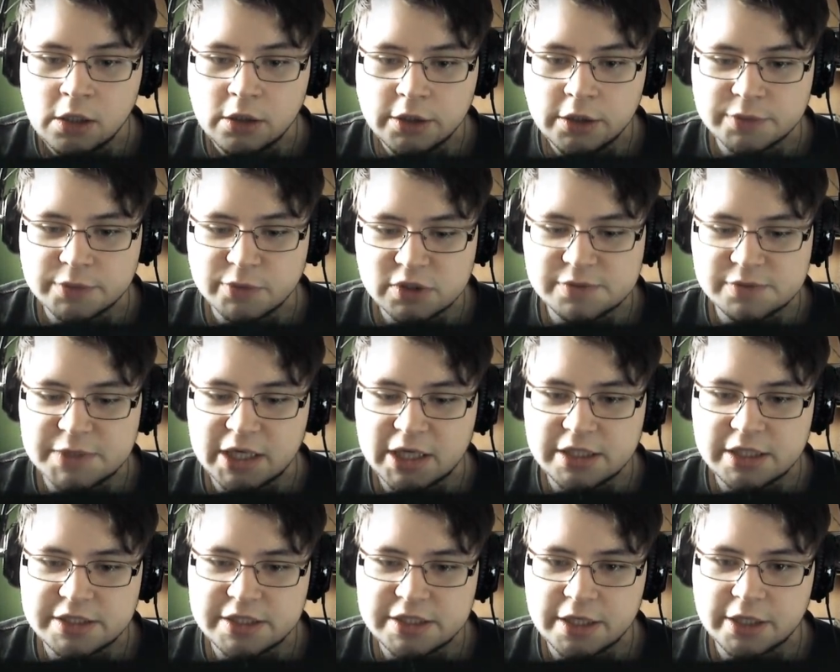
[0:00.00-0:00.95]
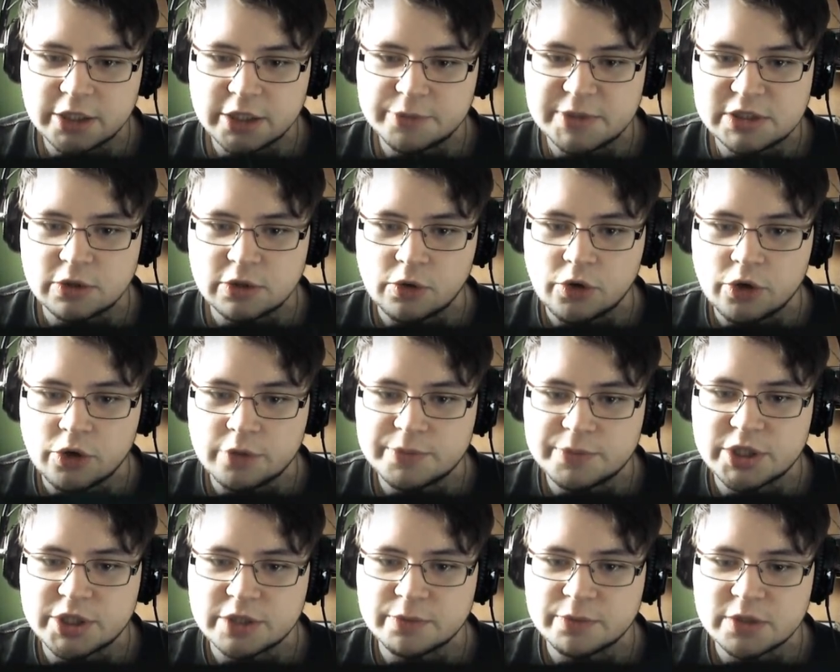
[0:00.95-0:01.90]
Ich muss mich ansehen, ich bin so
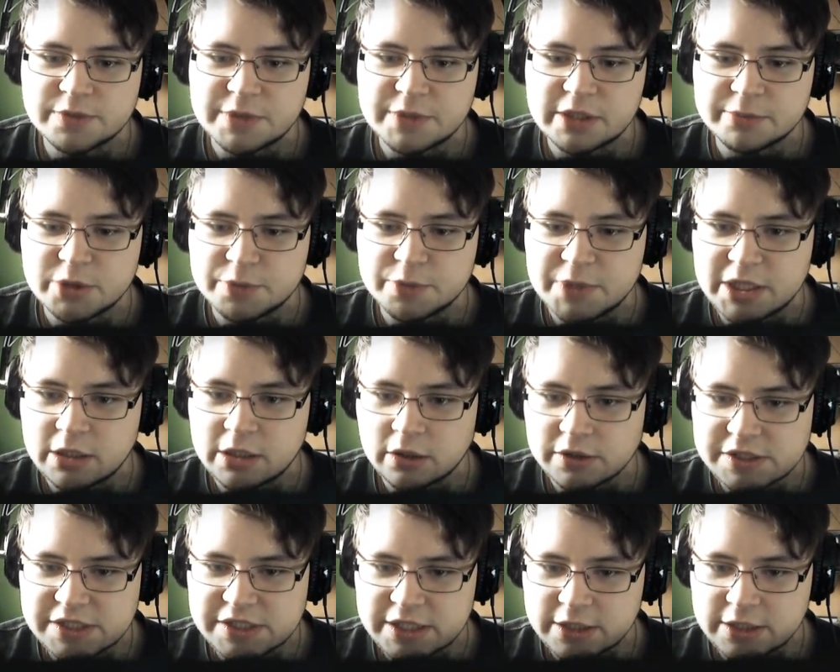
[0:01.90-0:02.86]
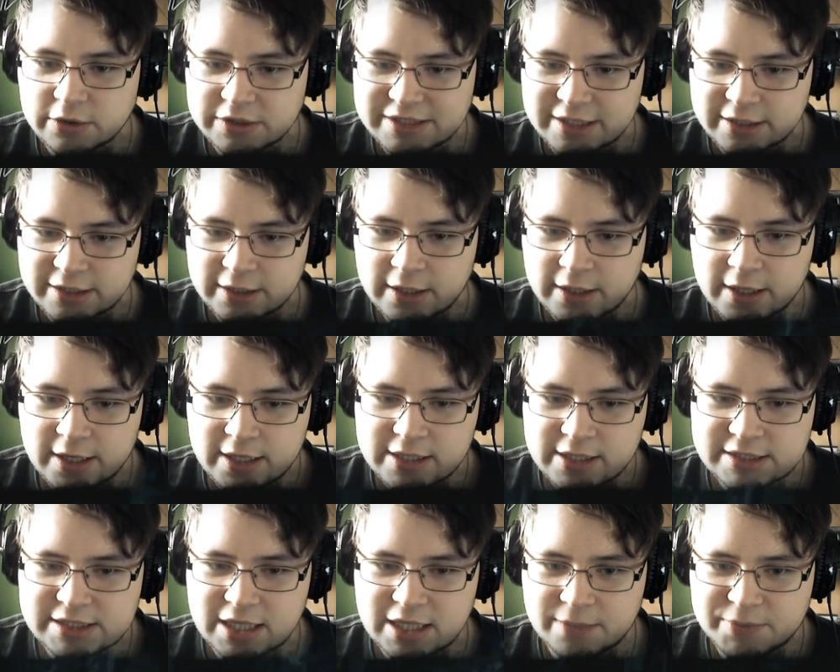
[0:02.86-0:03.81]
hübsch, ich muss mich im Spiegel ansehen. Und dann
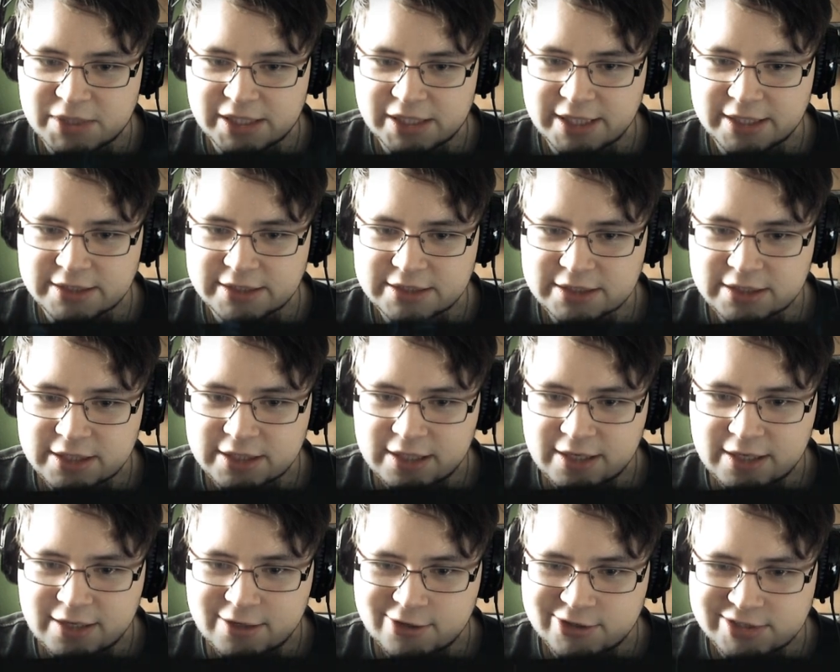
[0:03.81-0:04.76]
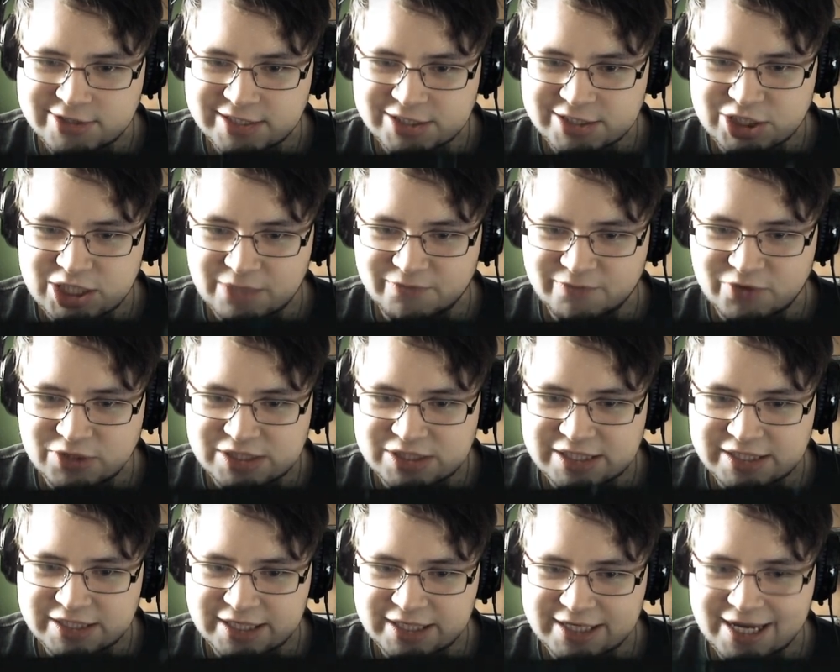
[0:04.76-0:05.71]
ist er abgelenkt. Und dann schnappen wir uns
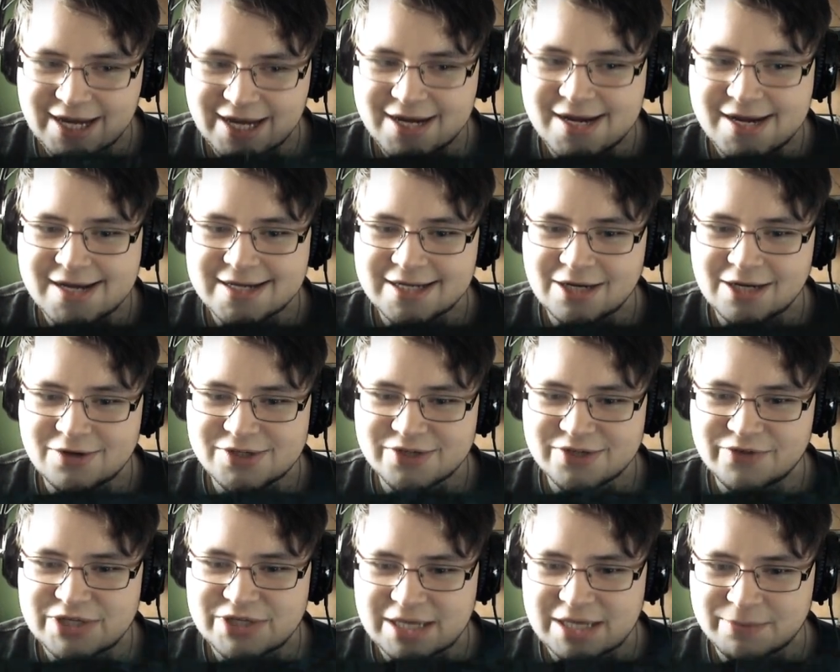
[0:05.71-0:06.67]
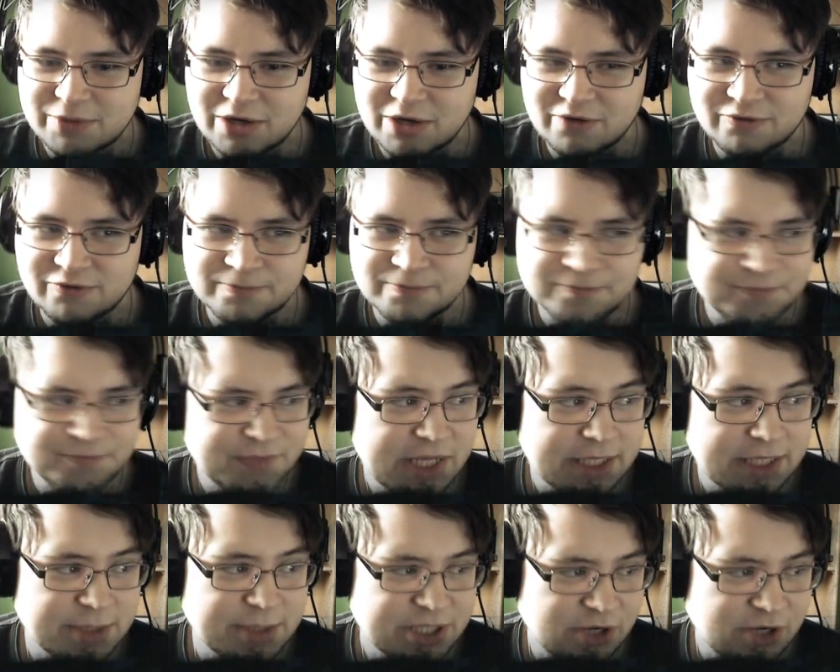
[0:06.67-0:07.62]
den Ring. Ja, genau so wird es ablaufen.
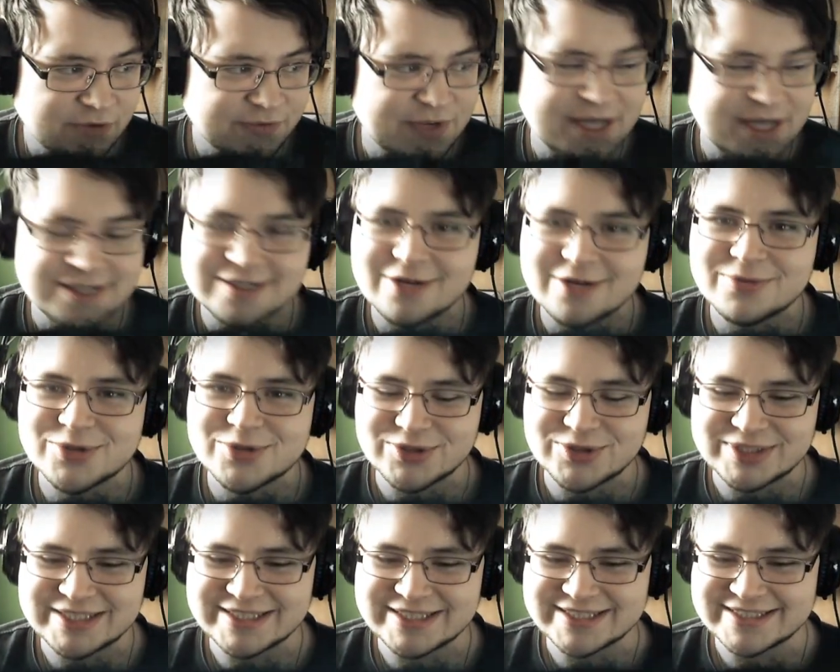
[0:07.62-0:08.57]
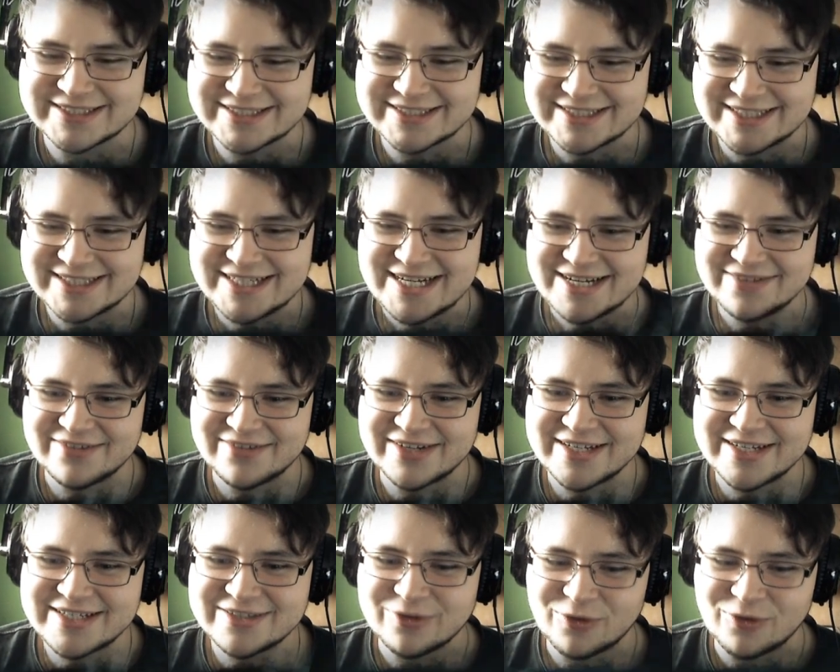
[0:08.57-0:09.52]
Nehme ich auf? Ja, ich glaube schon, ja. Aber
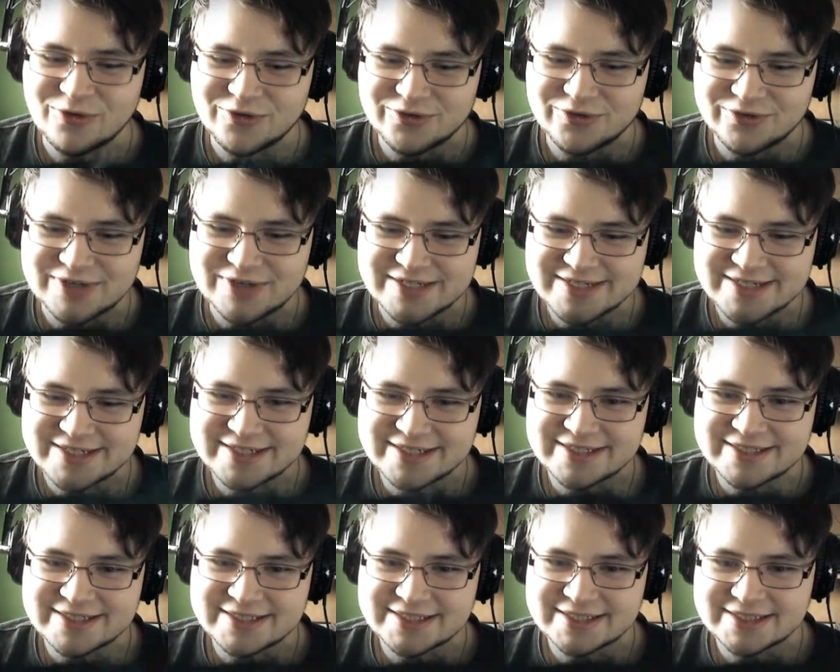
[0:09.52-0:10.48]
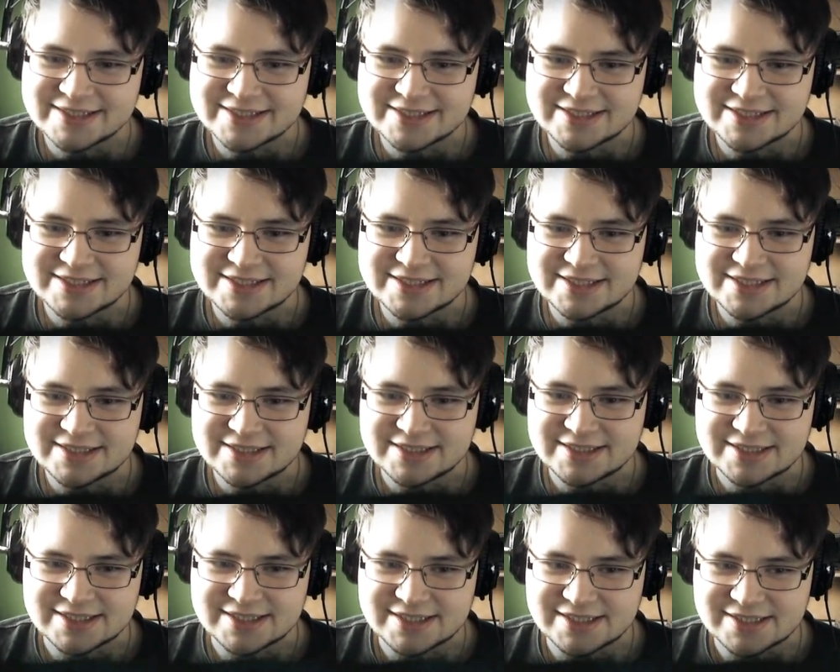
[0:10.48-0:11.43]
nicht doof, was?
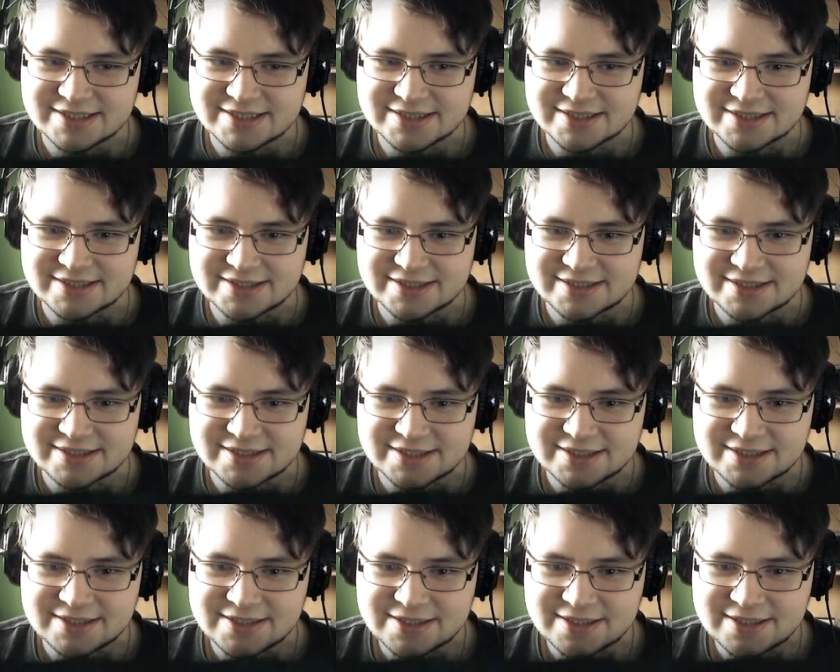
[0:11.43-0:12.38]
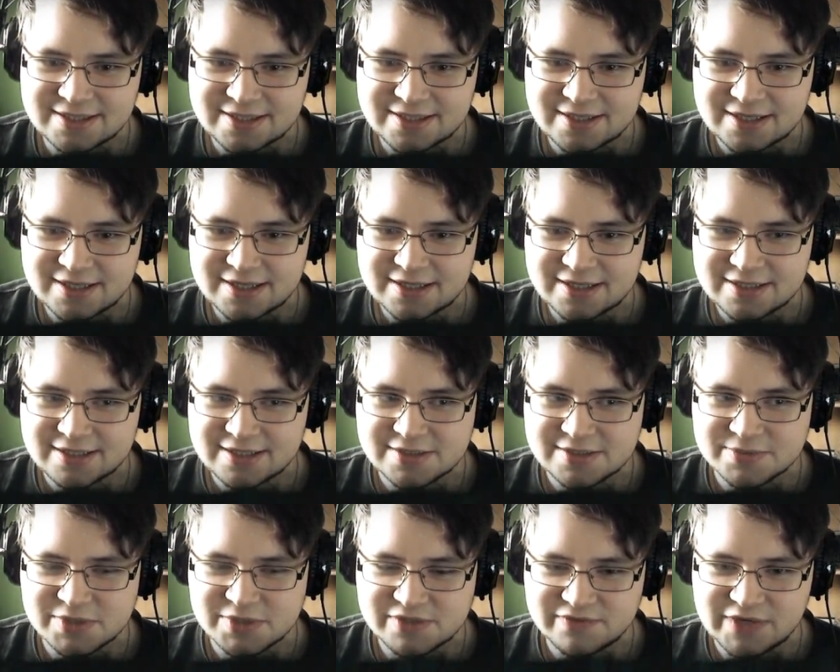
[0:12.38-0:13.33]
So.
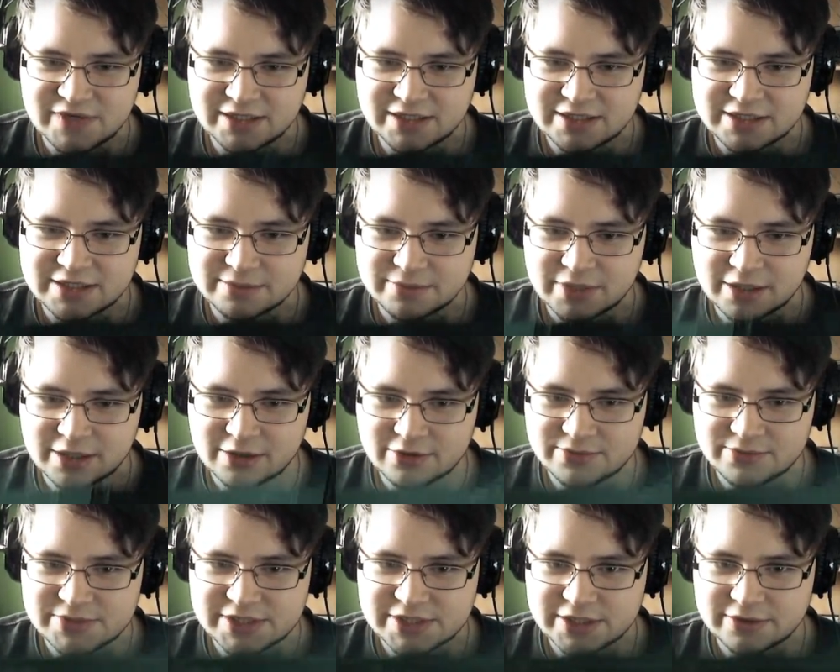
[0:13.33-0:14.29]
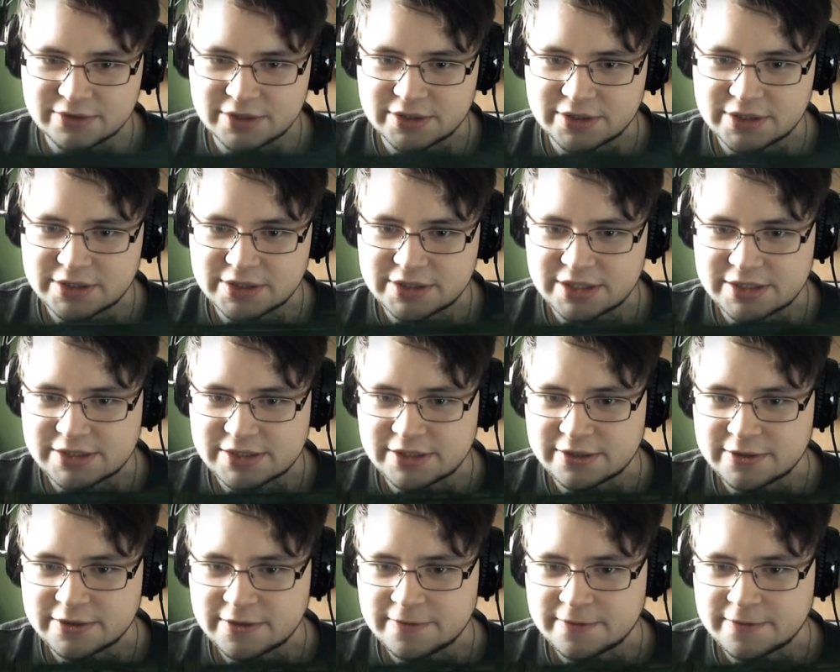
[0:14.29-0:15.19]
Jetzt müssten wir eigentlich im Raum sein, oder nicht? Da ist er.